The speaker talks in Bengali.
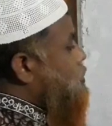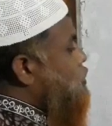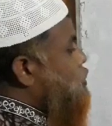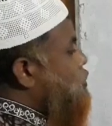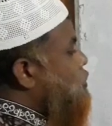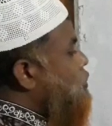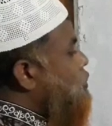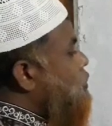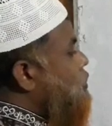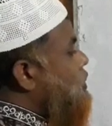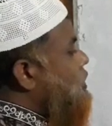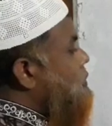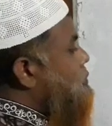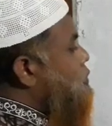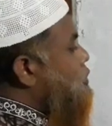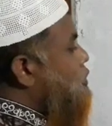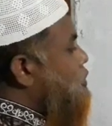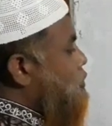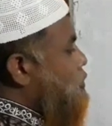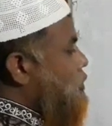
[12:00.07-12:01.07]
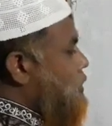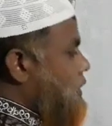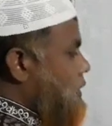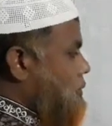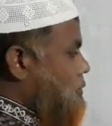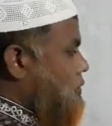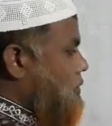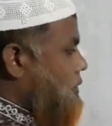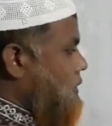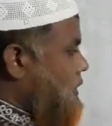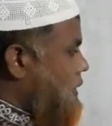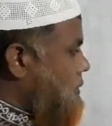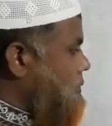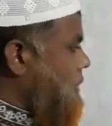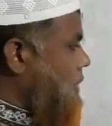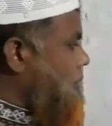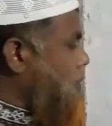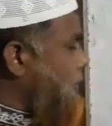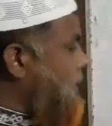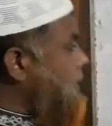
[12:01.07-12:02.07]
শূন্য দিয়ে পূরণ করে নিব আমি
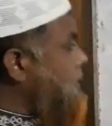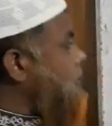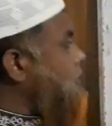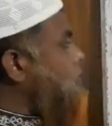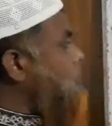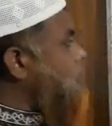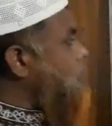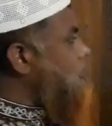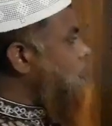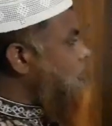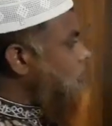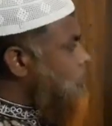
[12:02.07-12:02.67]
বারবার একটা কথা